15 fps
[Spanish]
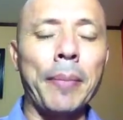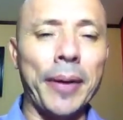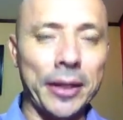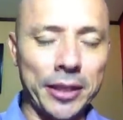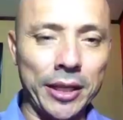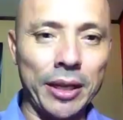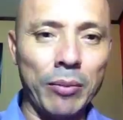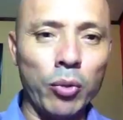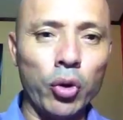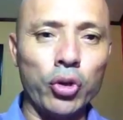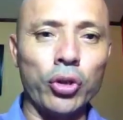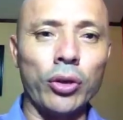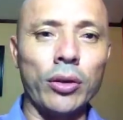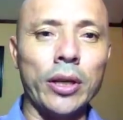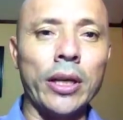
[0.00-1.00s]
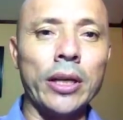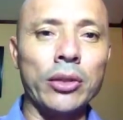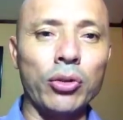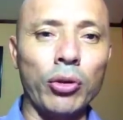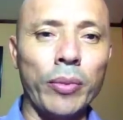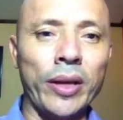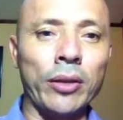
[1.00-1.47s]
practique mucho el
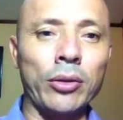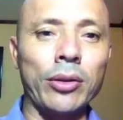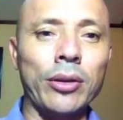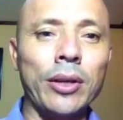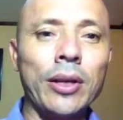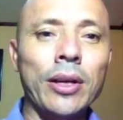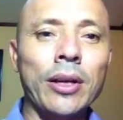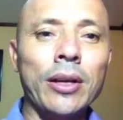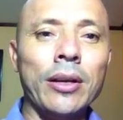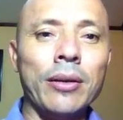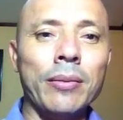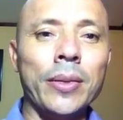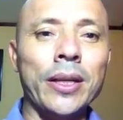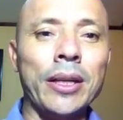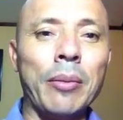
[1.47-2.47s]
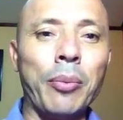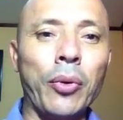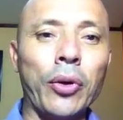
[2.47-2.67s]
instrumento ¿verdad?